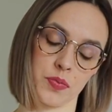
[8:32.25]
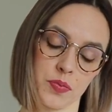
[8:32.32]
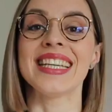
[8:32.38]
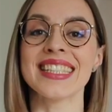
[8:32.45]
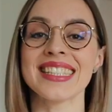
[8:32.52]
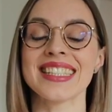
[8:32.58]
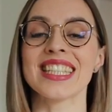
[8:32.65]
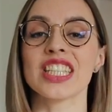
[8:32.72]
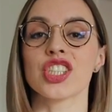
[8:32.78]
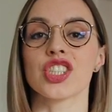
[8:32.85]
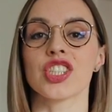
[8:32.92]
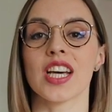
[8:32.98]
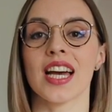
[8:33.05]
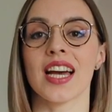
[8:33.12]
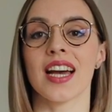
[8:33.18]
Jest
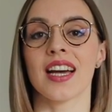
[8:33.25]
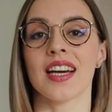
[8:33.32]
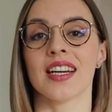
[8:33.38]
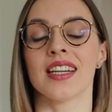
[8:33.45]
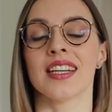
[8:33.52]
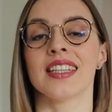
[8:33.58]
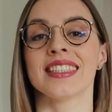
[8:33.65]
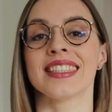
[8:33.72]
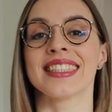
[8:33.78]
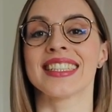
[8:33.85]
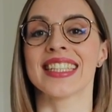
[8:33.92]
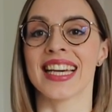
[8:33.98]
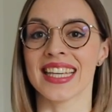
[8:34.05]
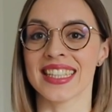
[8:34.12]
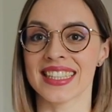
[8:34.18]
jeszcze e,
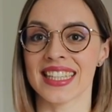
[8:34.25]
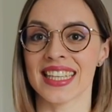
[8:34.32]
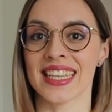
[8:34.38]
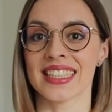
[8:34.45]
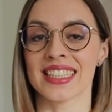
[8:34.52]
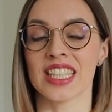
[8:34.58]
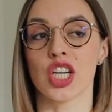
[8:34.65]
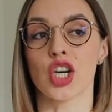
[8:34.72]
jeden